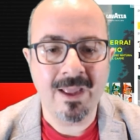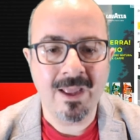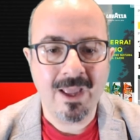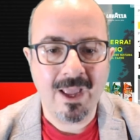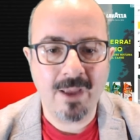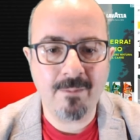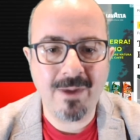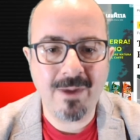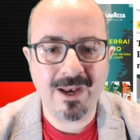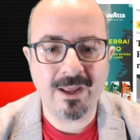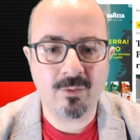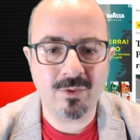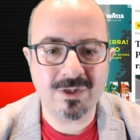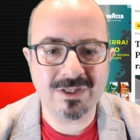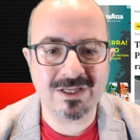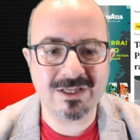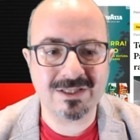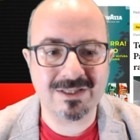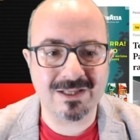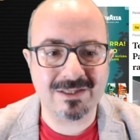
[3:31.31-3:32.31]
Ebbene, in
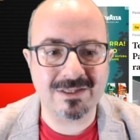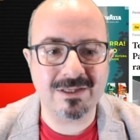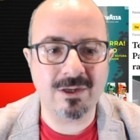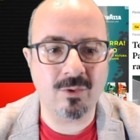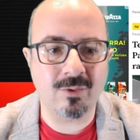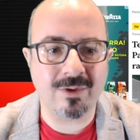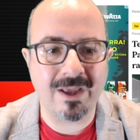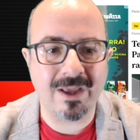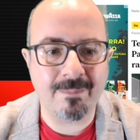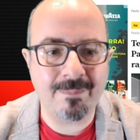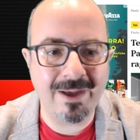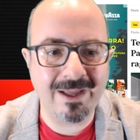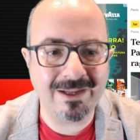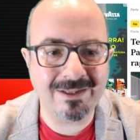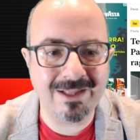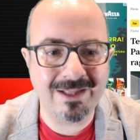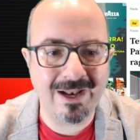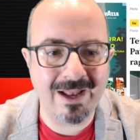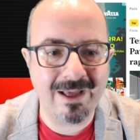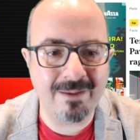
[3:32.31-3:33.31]
queste stazioni, a
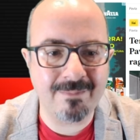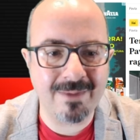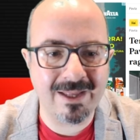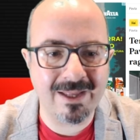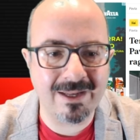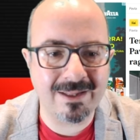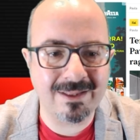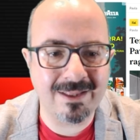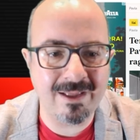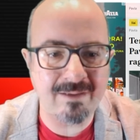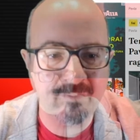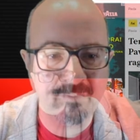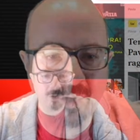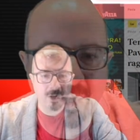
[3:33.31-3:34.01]
parte la meritevole